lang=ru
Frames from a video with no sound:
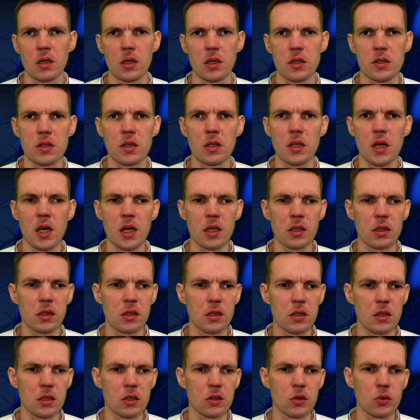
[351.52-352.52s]
Разделяет
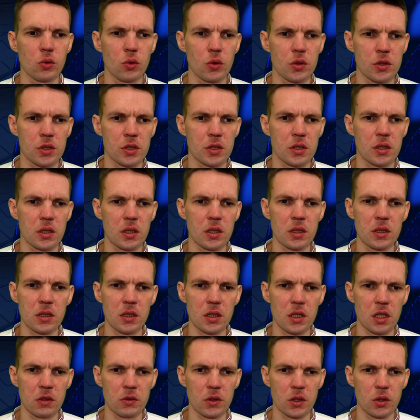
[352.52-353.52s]
ли дочь
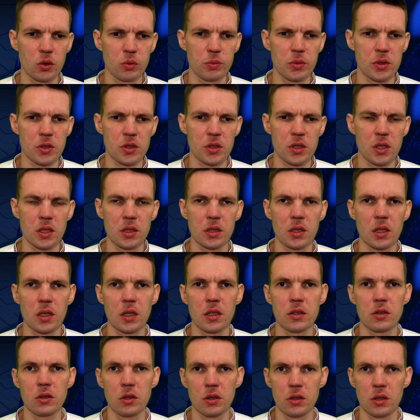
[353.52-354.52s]
Скрынниковых убеждения
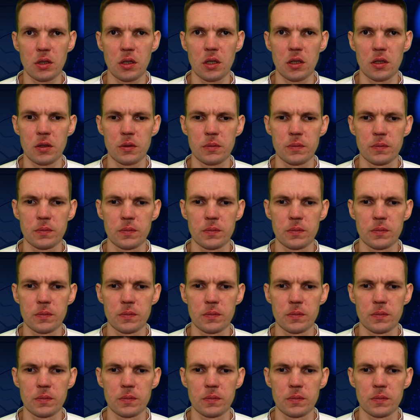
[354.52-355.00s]
родителей?